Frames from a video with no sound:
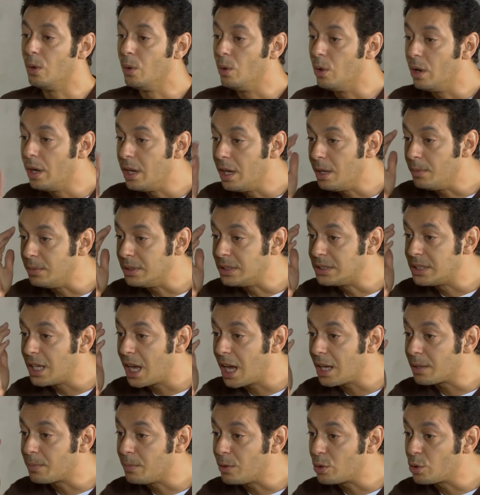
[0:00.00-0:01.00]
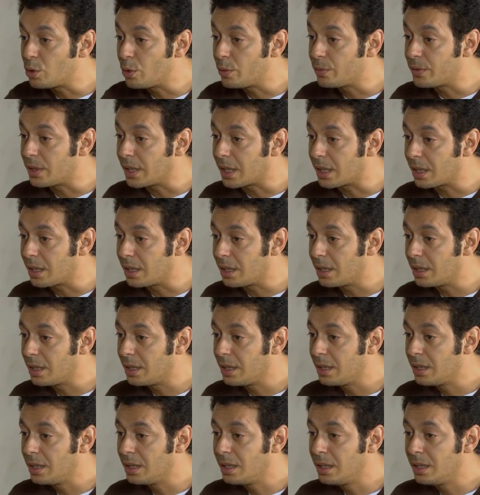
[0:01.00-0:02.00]
وانا من ساعه ما شفتك
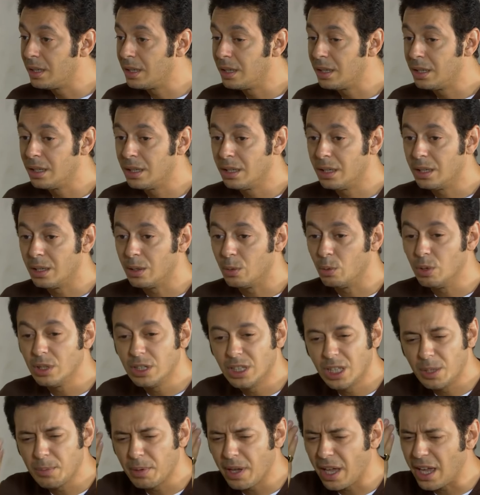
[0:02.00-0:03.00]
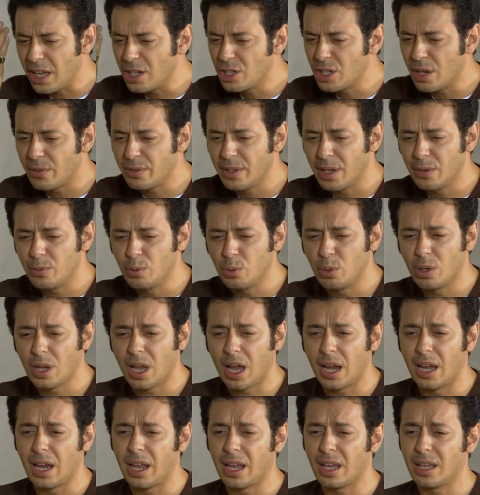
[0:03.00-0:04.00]
وانتي مخيشه في نافوخي
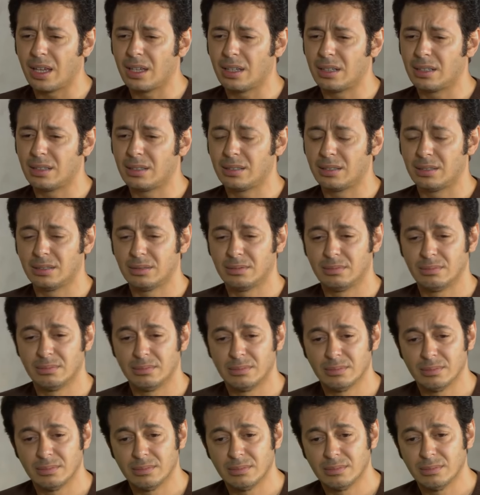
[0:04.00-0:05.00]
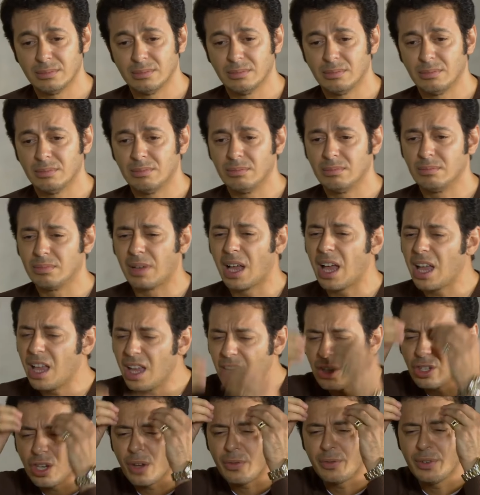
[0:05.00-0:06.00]
على الاخر
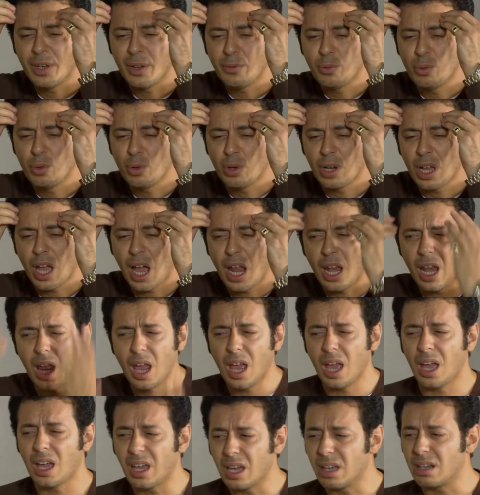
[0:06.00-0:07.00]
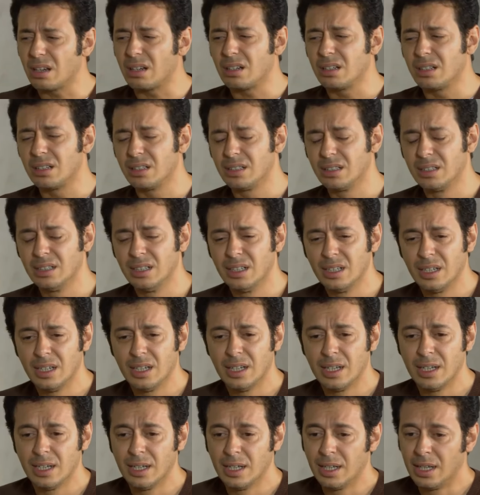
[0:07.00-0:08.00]
مخيشه في نافوخي على الاخر
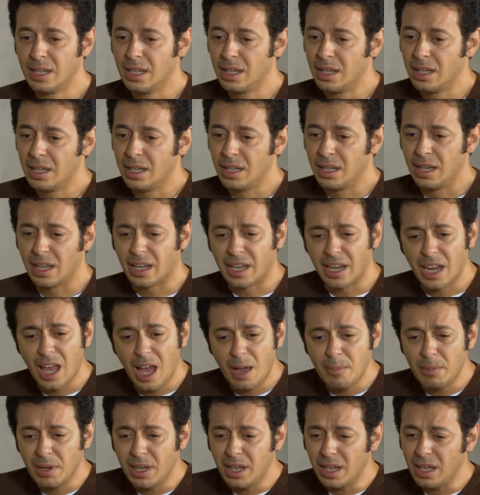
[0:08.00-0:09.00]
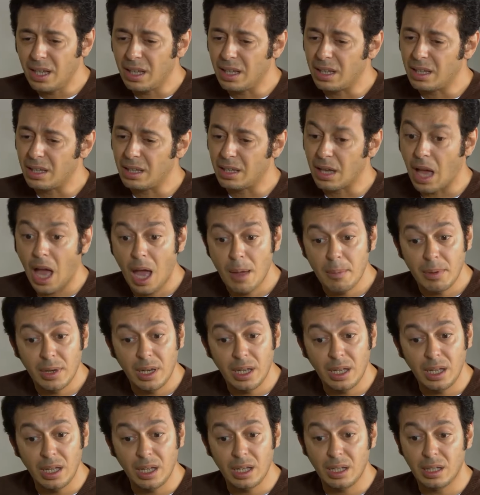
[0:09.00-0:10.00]
لكن اعمل ايه؟ اعمل
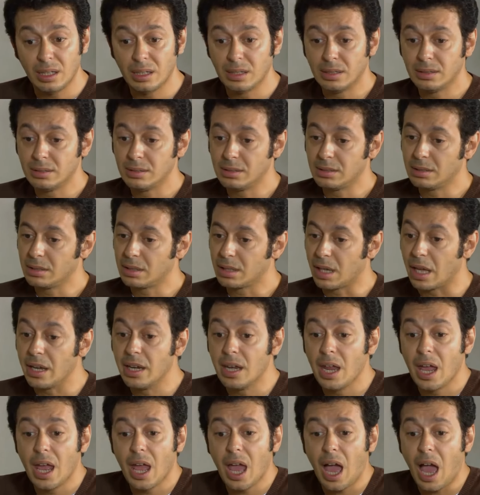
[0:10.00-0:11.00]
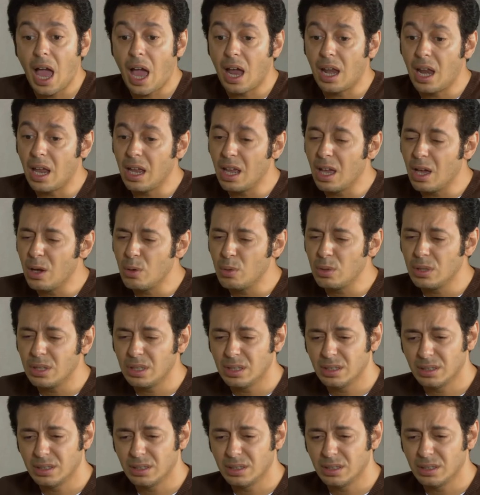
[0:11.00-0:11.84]
ايه؟ كان ناقح عليا قوي